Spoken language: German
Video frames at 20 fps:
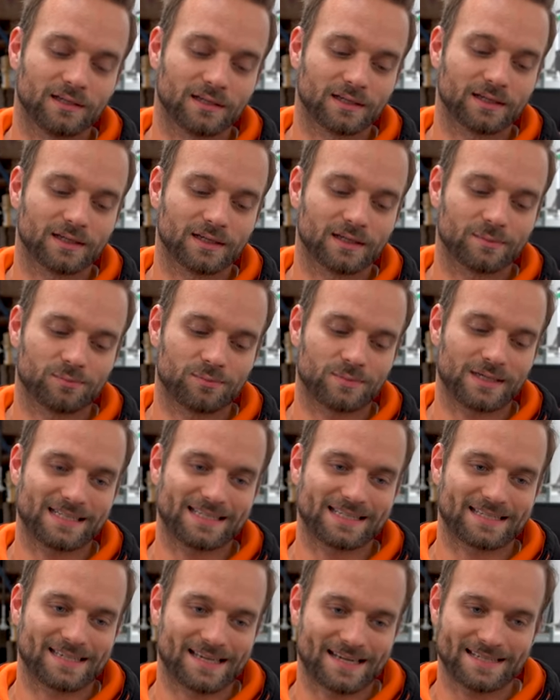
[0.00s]
Ähm,
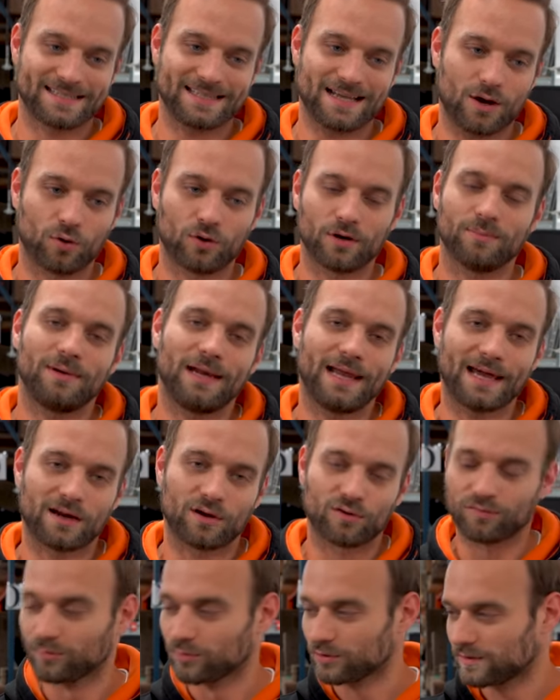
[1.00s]
das heißt, auch im
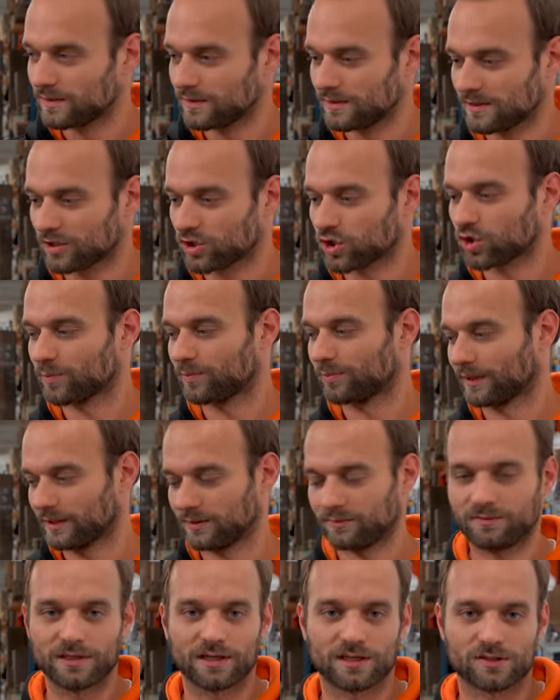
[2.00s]
Leerlauf muss dieser
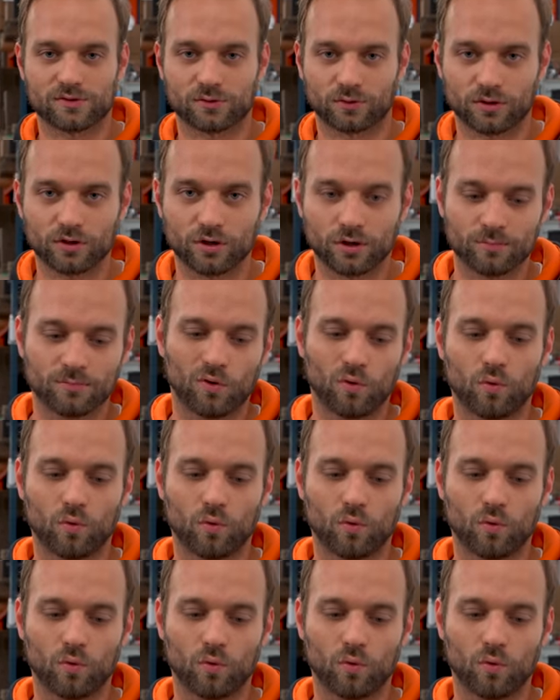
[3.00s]
Sprit wieder zurückkommen,